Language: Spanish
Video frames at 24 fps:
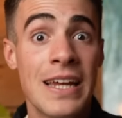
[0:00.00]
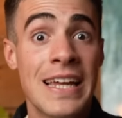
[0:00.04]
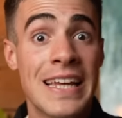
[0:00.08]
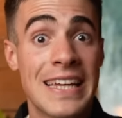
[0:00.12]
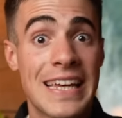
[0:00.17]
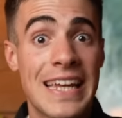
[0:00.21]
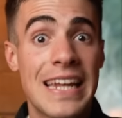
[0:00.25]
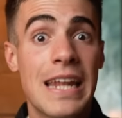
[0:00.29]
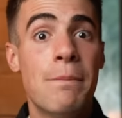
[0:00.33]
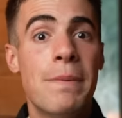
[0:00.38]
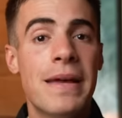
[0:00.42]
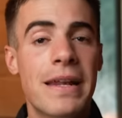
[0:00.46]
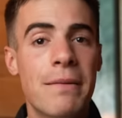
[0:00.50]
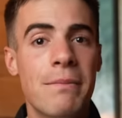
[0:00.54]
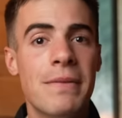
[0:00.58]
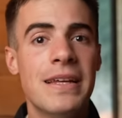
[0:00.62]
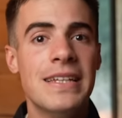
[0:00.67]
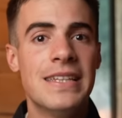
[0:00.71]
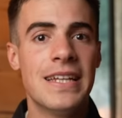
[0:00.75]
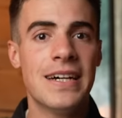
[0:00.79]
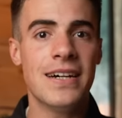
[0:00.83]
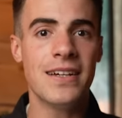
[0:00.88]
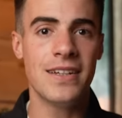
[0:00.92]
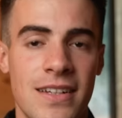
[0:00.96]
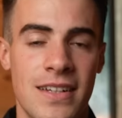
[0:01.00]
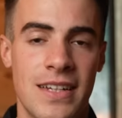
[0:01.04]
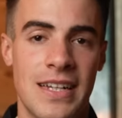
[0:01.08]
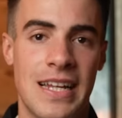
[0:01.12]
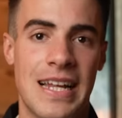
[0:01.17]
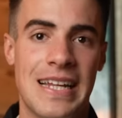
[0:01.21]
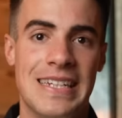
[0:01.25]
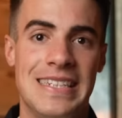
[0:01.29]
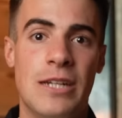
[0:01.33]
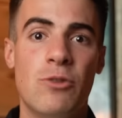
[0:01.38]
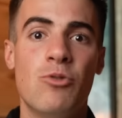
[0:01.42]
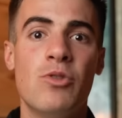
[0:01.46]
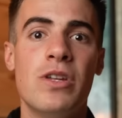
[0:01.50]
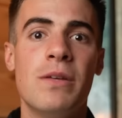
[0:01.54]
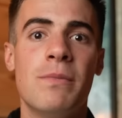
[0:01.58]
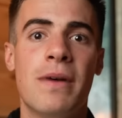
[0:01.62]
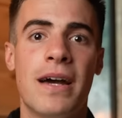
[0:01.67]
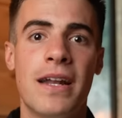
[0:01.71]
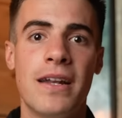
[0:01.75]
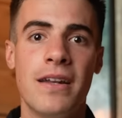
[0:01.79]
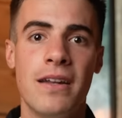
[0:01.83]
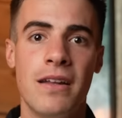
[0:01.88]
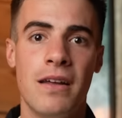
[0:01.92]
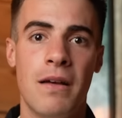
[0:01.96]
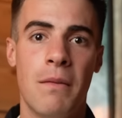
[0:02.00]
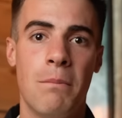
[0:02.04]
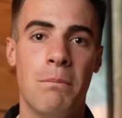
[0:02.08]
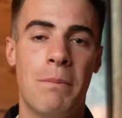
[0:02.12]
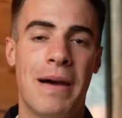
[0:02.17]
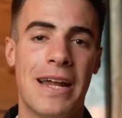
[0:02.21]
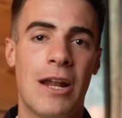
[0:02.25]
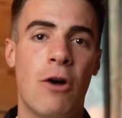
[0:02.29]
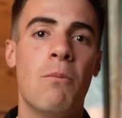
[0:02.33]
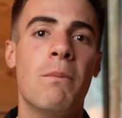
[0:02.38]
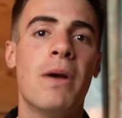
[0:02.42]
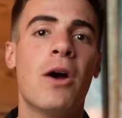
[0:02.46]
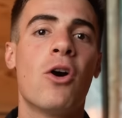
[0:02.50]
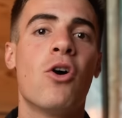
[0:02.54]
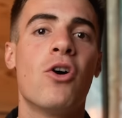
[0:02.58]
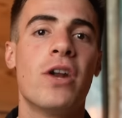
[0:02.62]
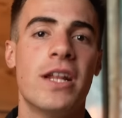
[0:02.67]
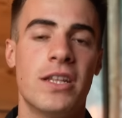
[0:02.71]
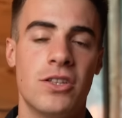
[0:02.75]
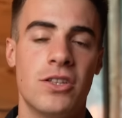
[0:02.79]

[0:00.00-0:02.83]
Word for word: que le permita ser un imán para un mejor